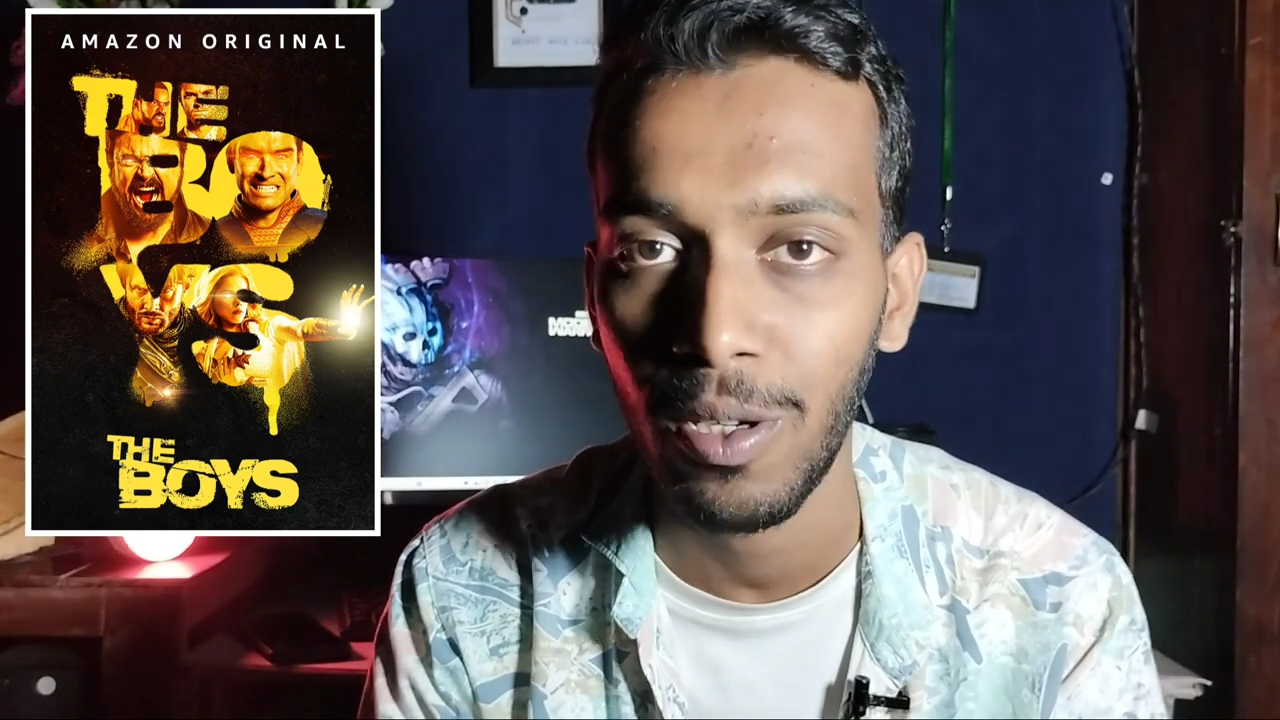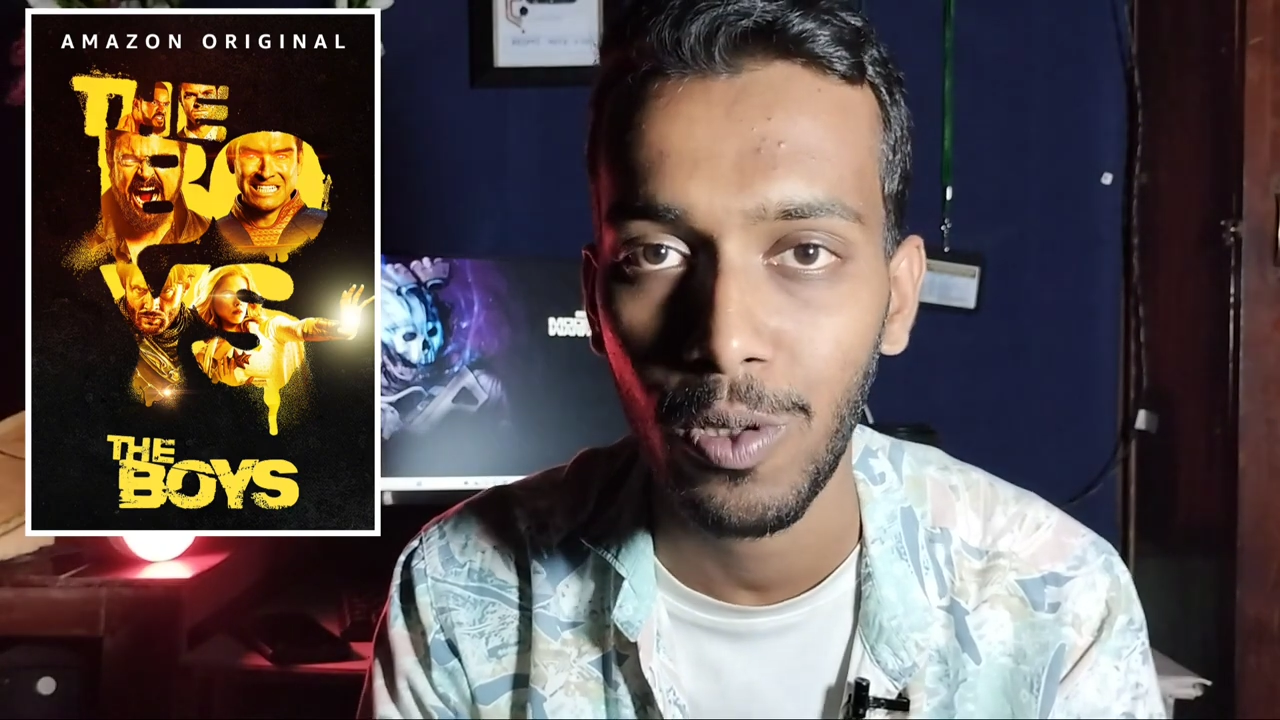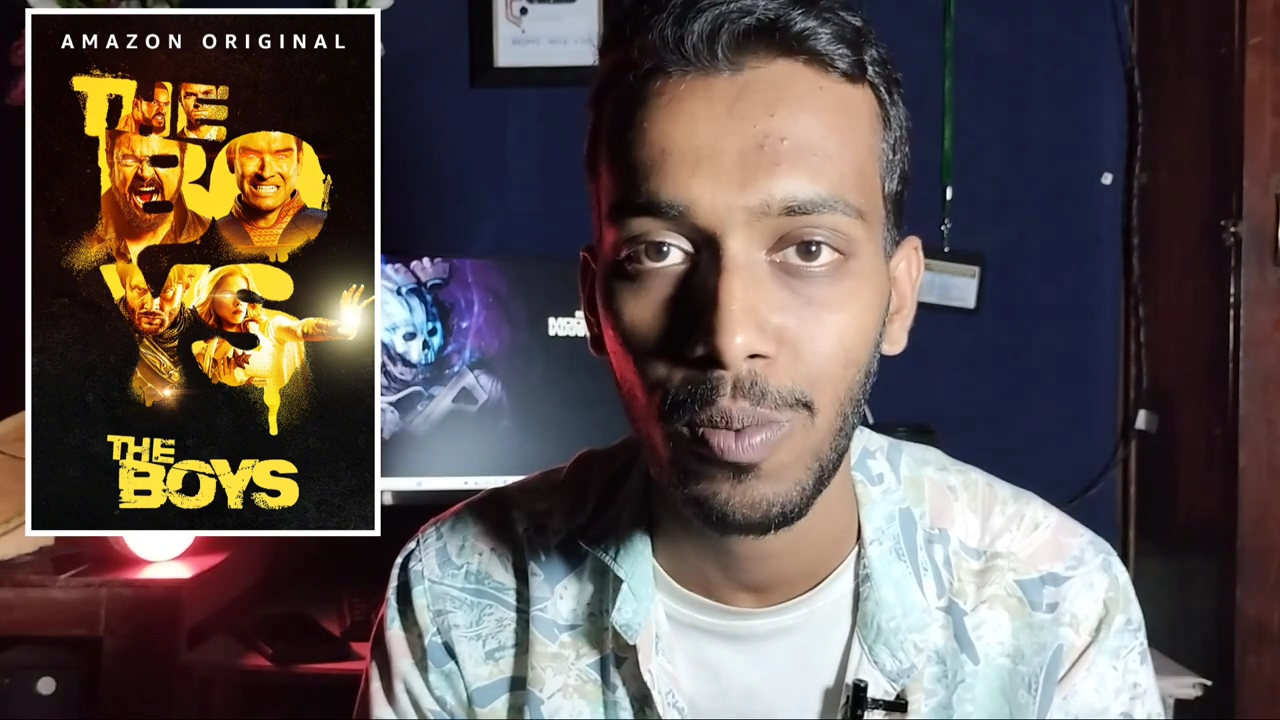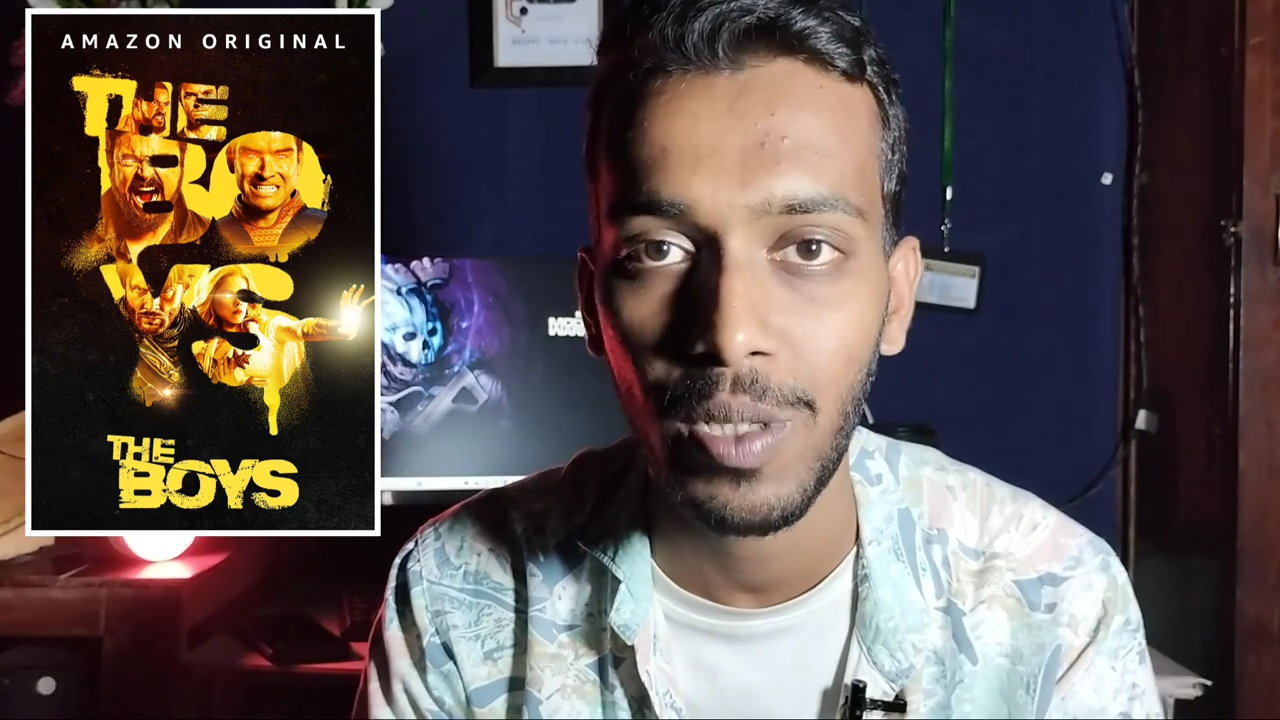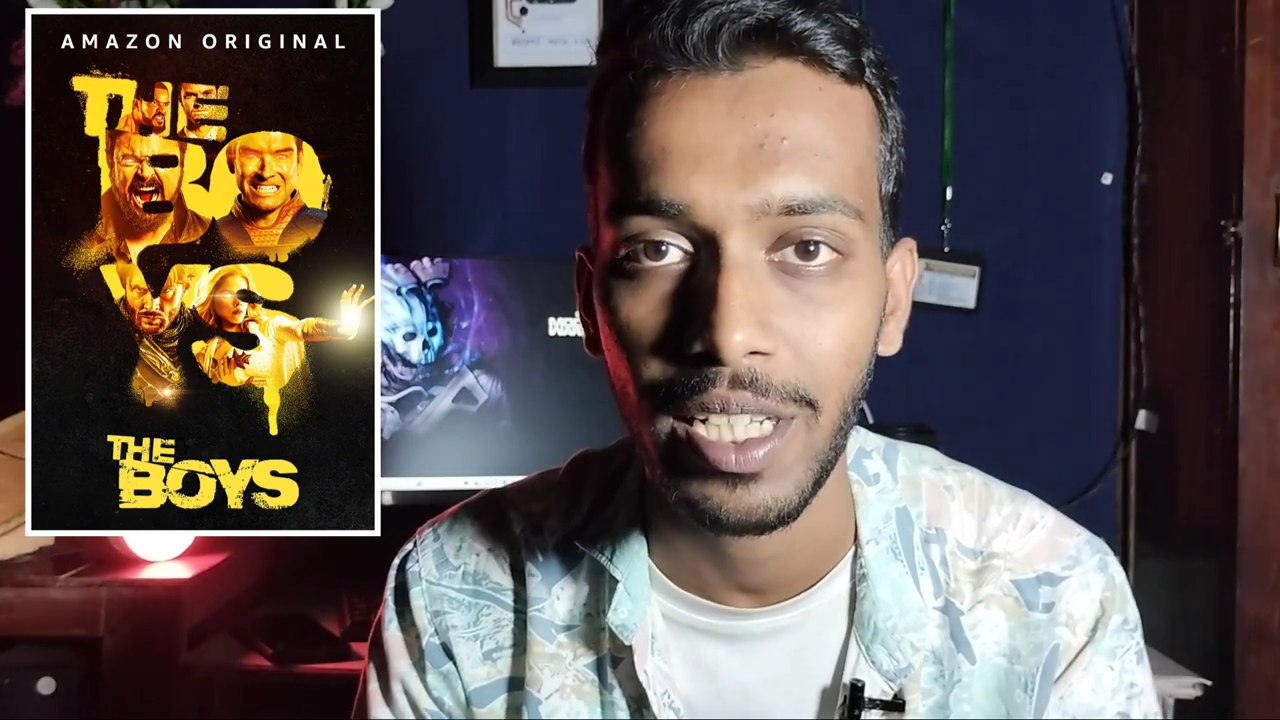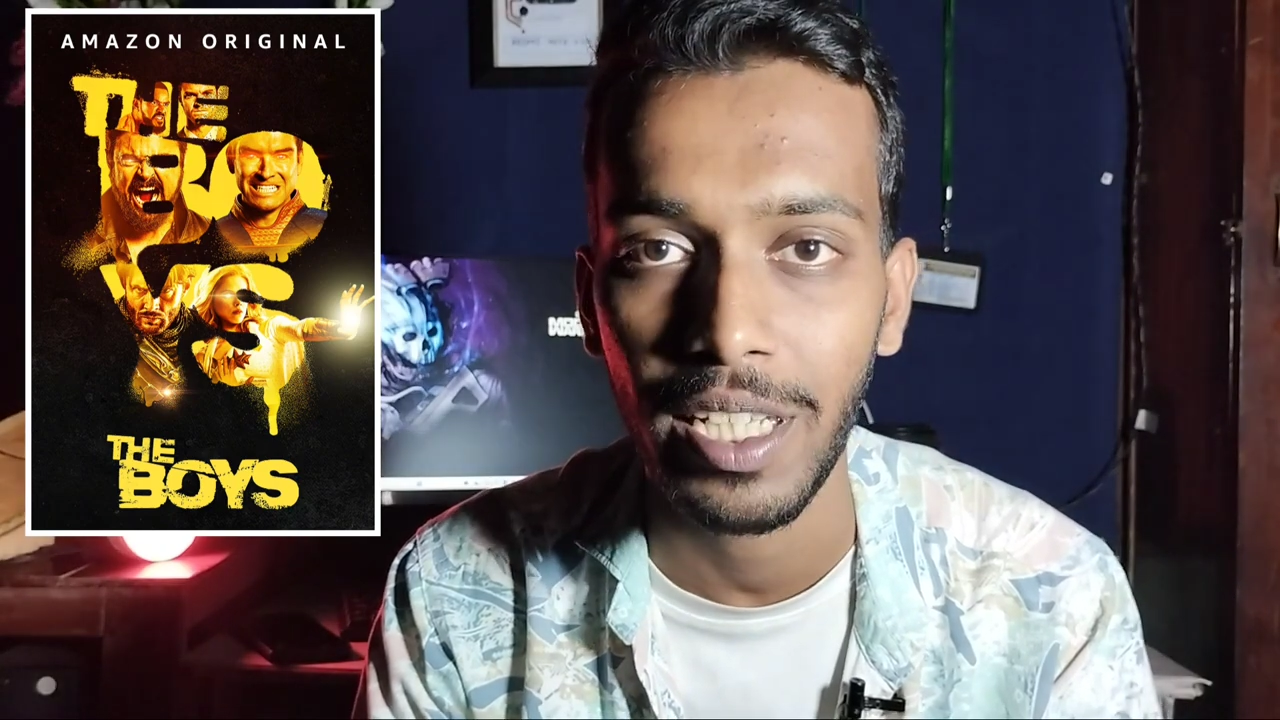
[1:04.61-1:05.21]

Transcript: बिल्कुल भी